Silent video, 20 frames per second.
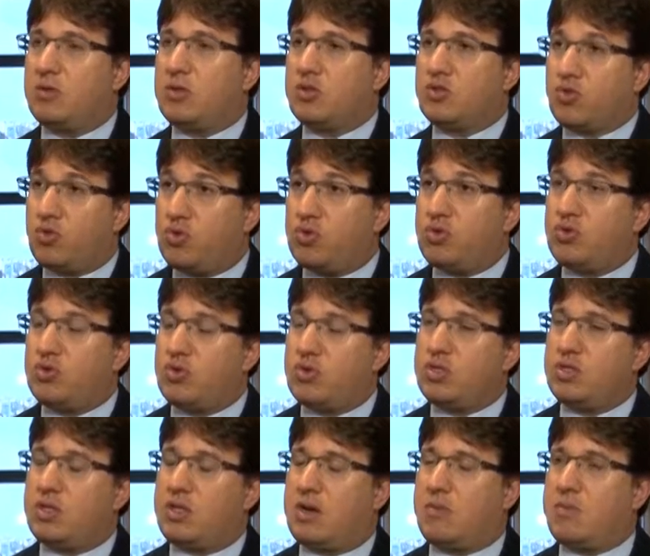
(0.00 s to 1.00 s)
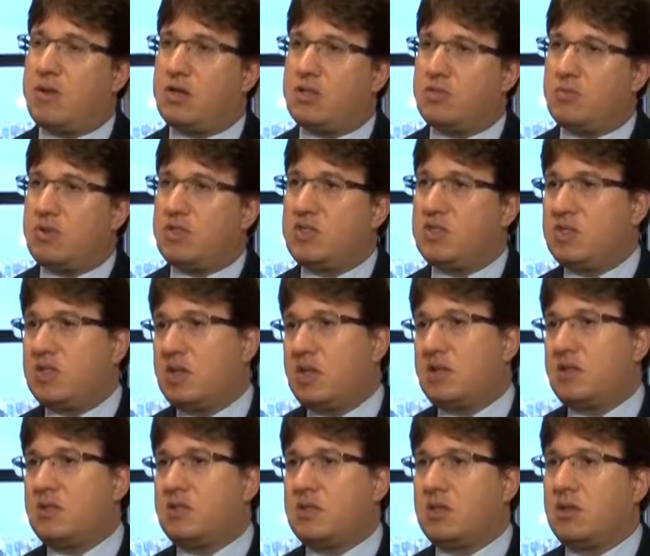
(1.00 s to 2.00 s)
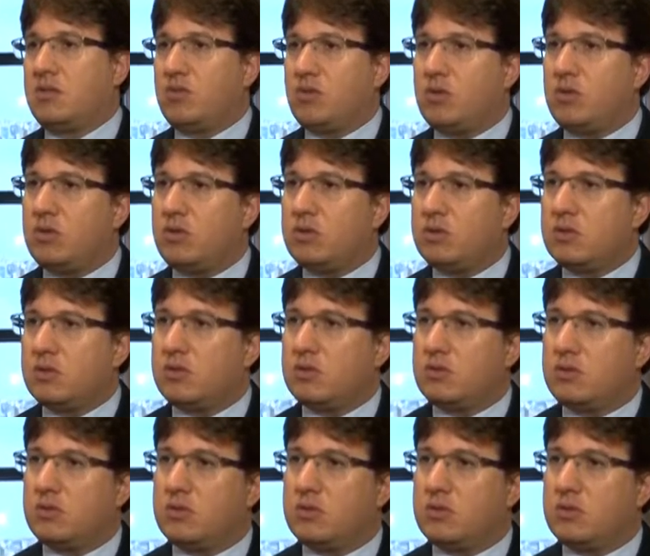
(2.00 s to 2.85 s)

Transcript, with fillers: das condições de trabalho de magistrados e servidores.